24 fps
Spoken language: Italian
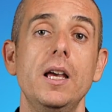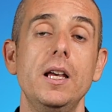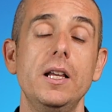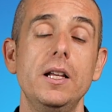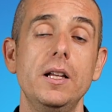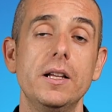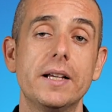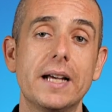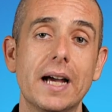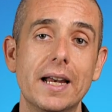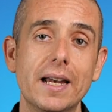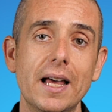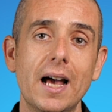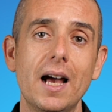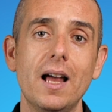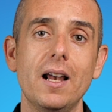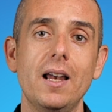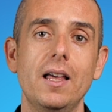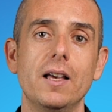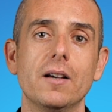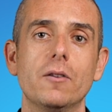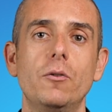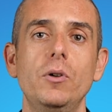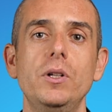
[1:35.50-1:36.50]
il
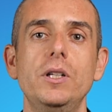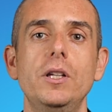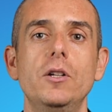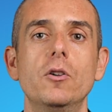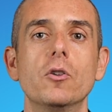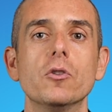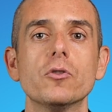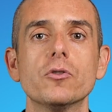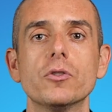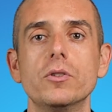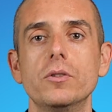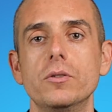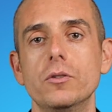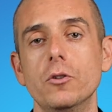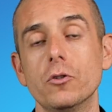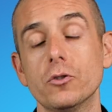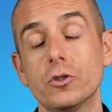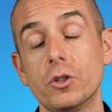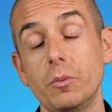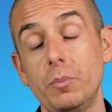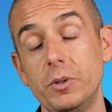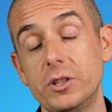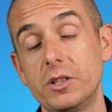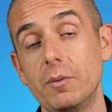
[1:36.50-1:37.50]
canale, quindi non,
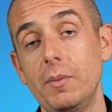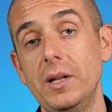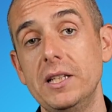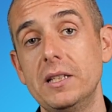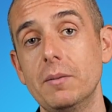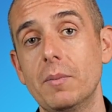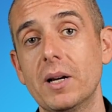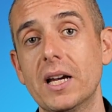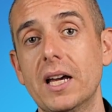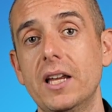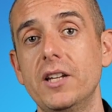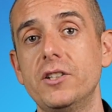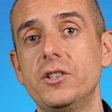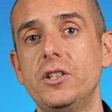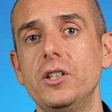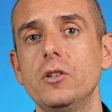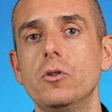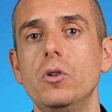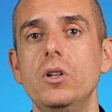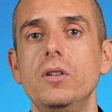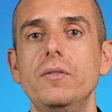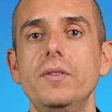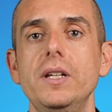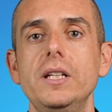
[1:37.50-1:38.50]
non, semplicemente magari
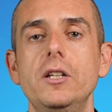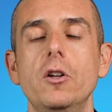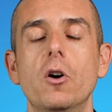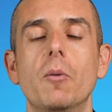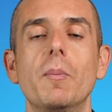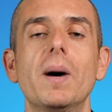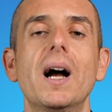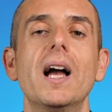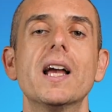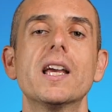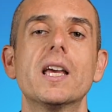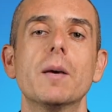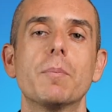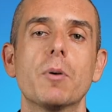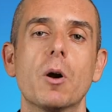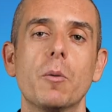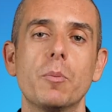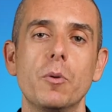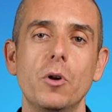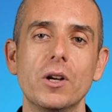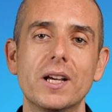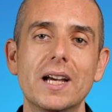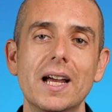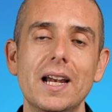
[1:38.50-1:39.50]
singoli video, ma anche
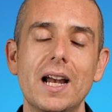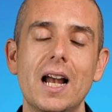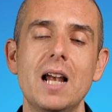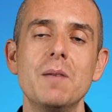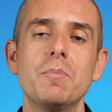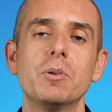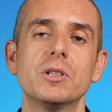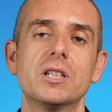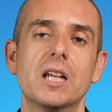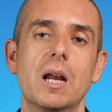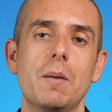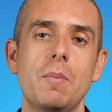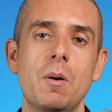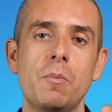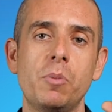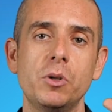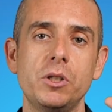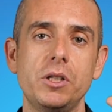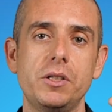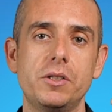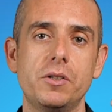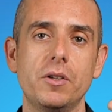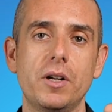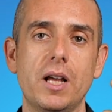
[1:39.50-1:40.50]
proprio il canale potrebbe
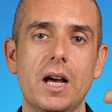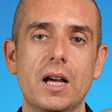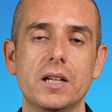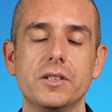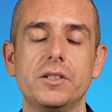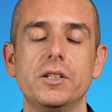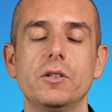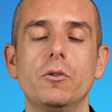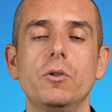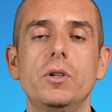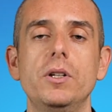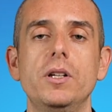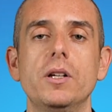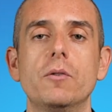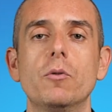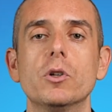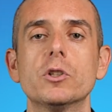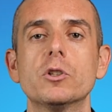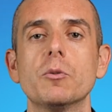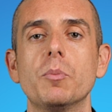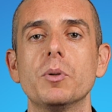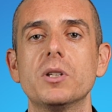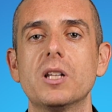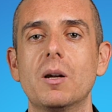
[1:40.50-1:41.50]
posizionarsi, quindi
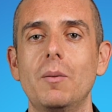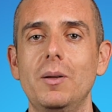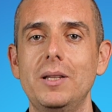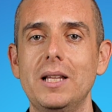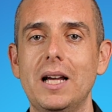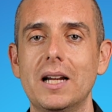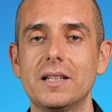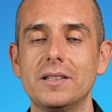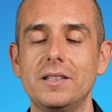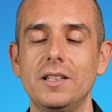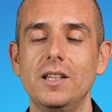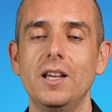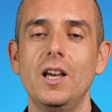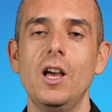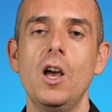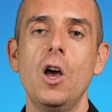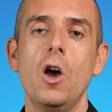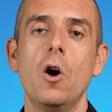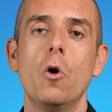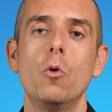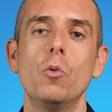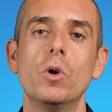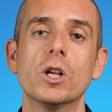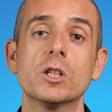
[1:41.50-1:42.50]
questo potrebbe darti
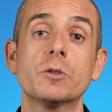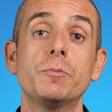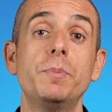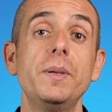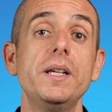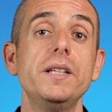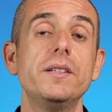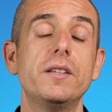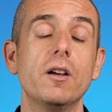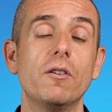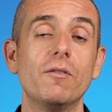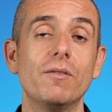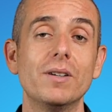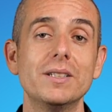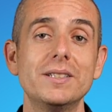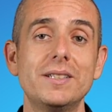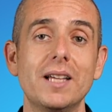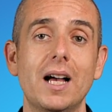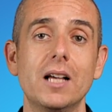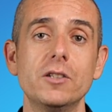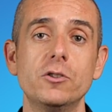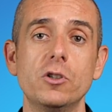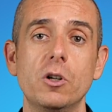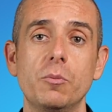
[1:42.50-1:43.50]
una spinta, un
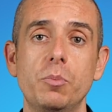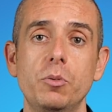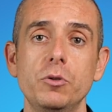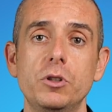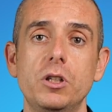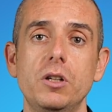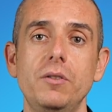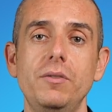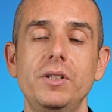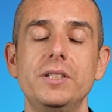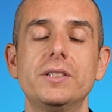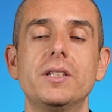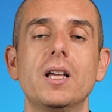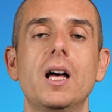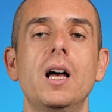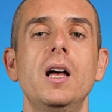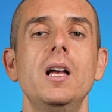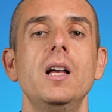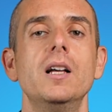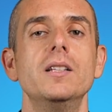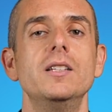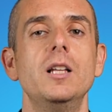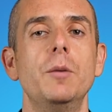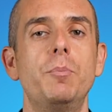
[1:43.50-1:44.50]
vantaggio dal punto di vista
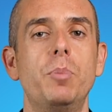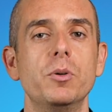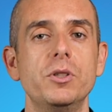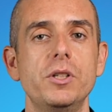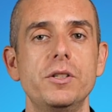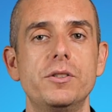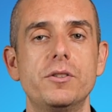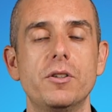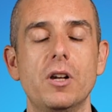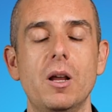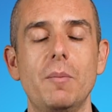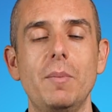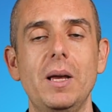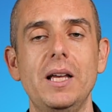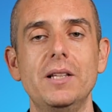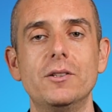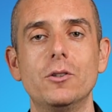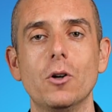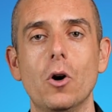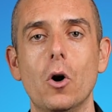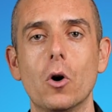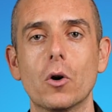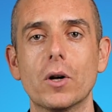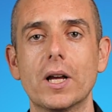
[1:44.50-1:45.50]
del
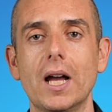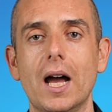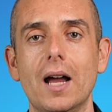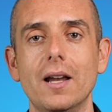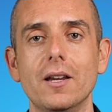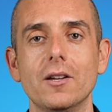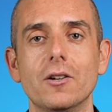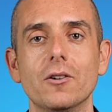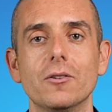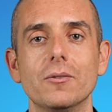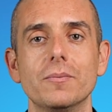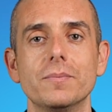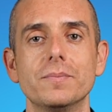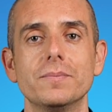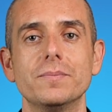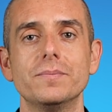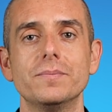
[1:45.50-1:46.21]
posizionamento organico.